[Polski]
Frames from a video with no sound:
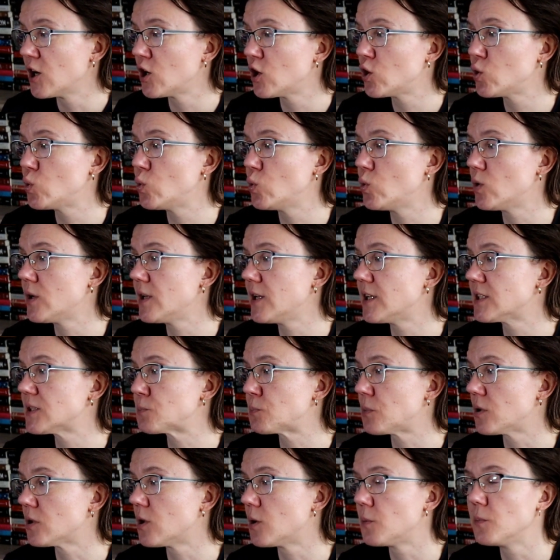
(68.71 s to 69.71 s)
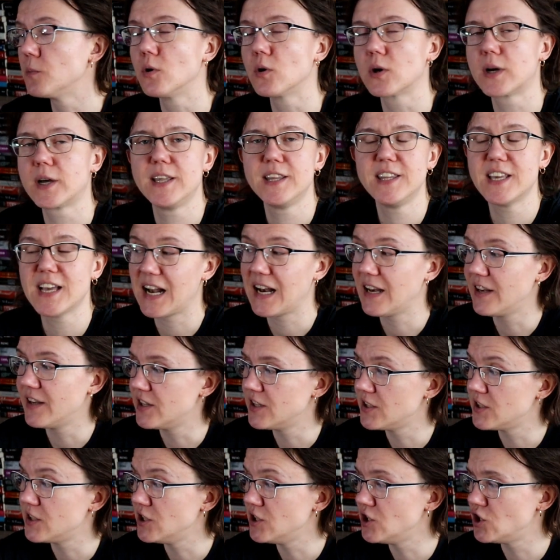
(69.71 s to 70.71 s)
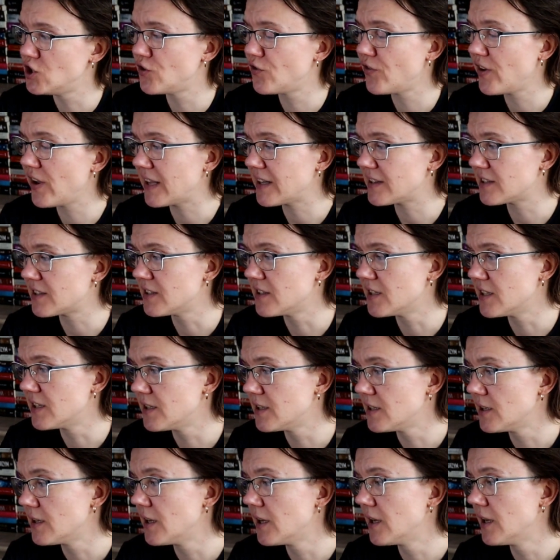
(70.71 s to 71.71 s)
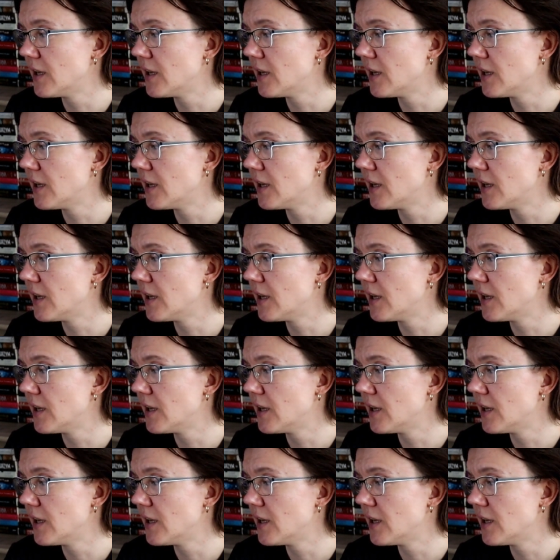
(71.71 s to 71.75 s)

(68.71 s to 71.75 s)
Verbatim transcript: który jest podobno genialny i świetny.